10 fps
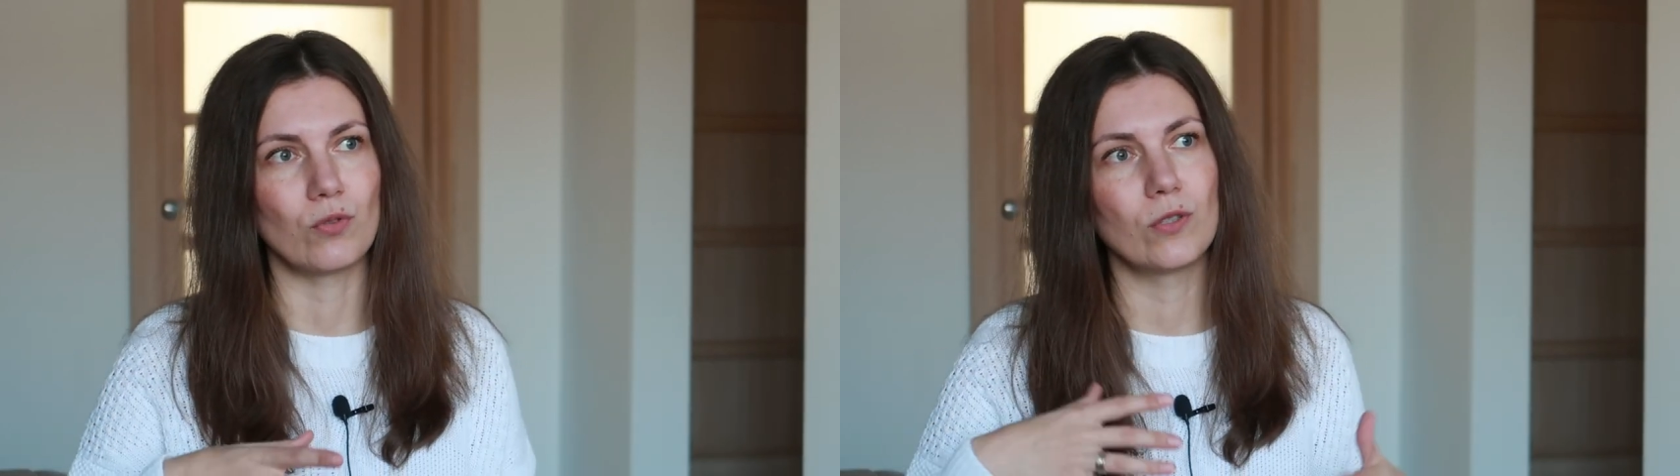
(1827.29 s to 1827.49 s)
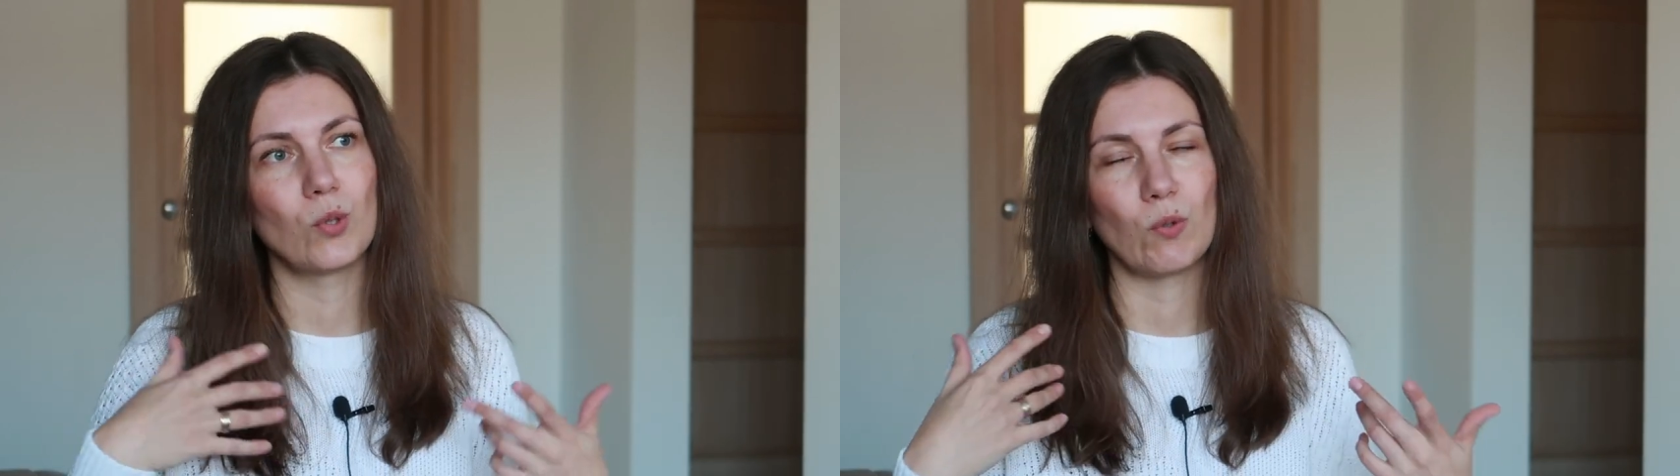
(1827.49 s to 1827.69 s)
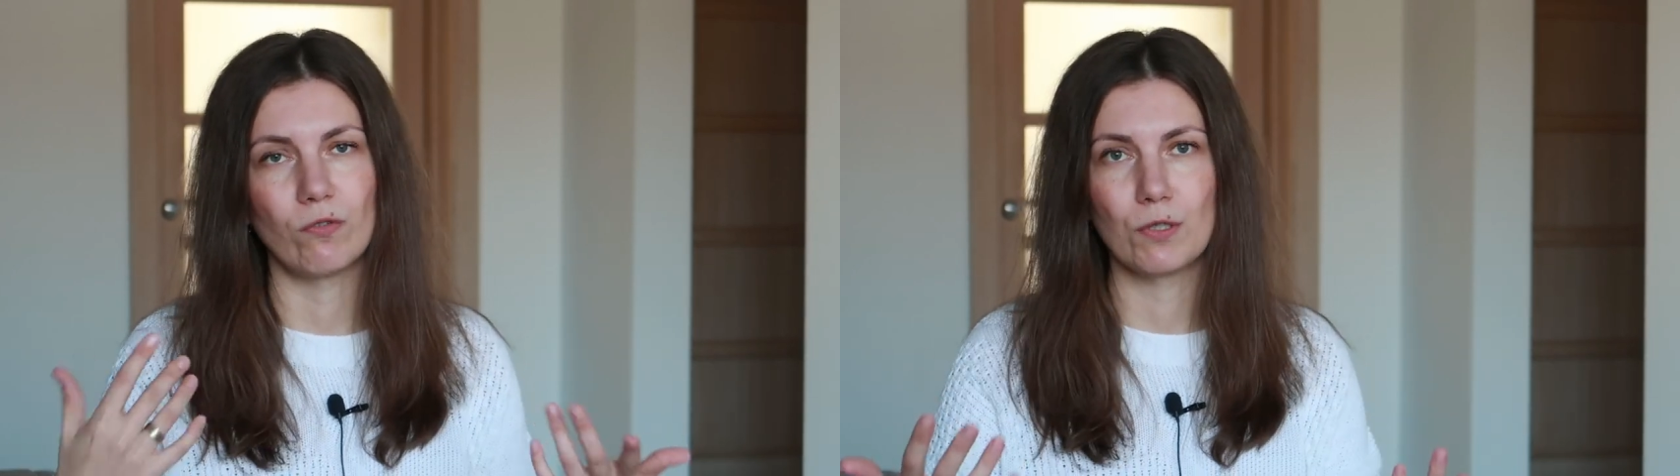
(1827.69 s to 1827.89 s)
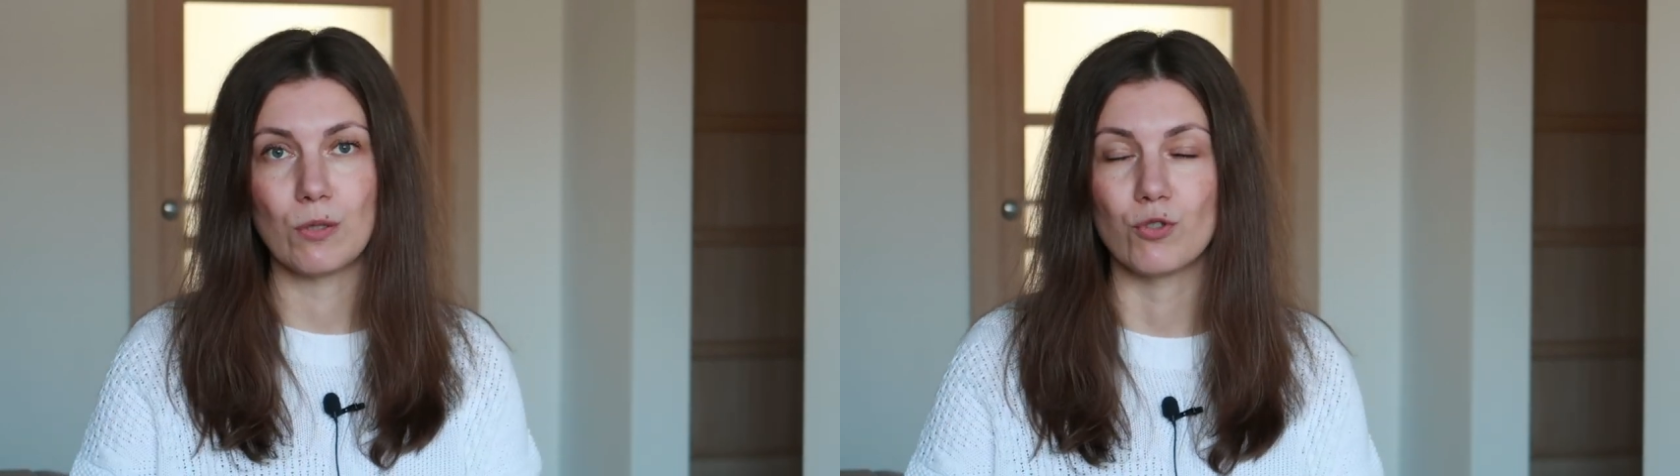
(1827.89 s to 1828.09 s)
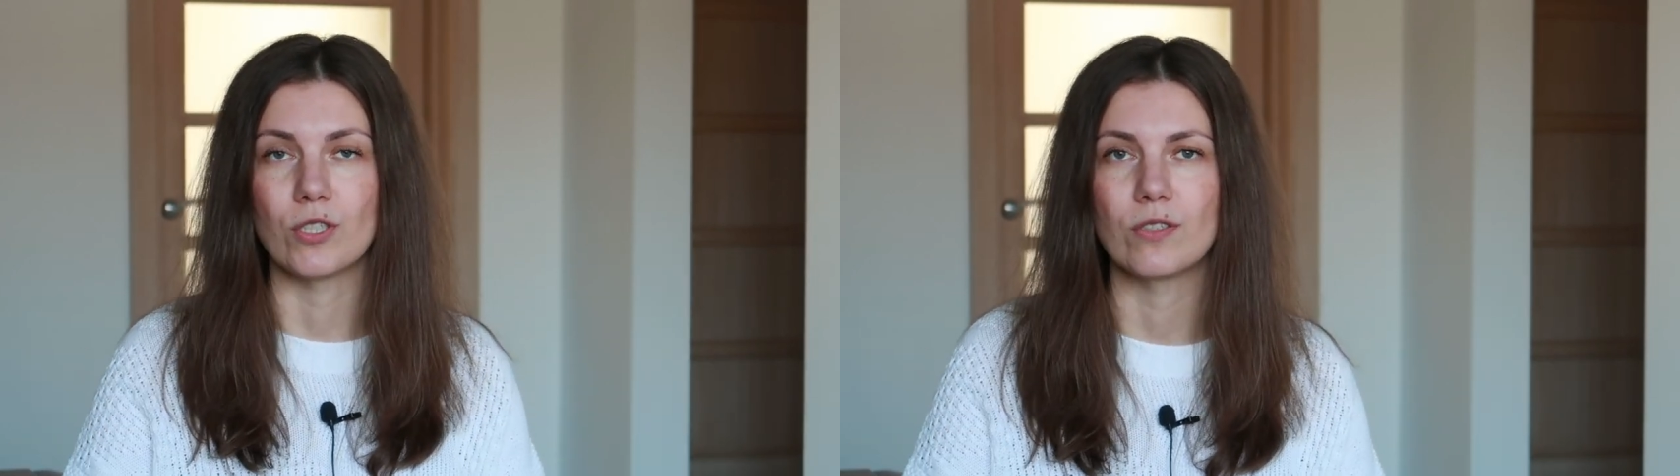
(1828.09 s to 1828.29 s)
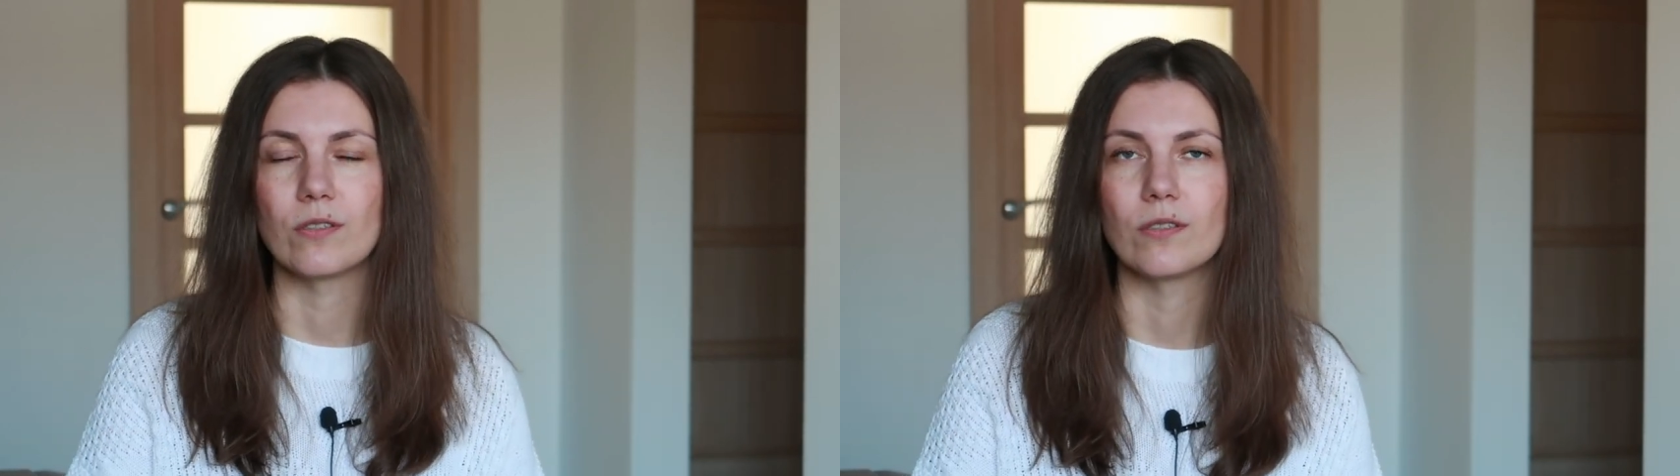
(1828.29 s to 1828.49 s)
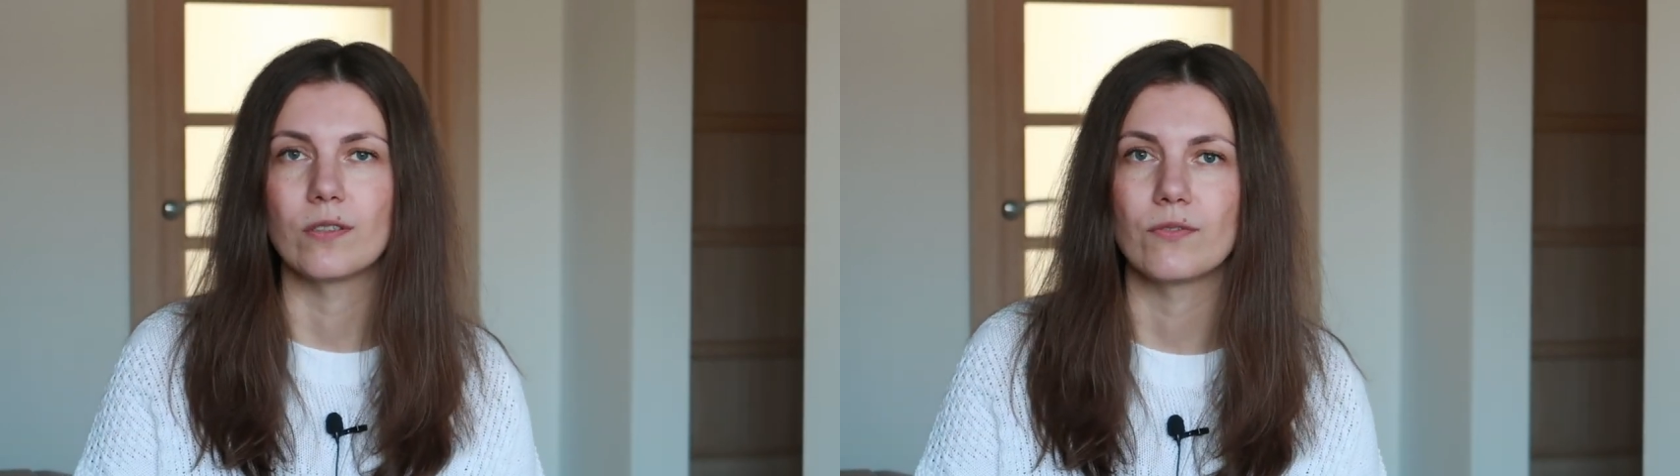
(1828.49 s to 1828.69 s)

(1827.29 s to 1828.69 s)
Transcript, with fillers: что готовы выслушать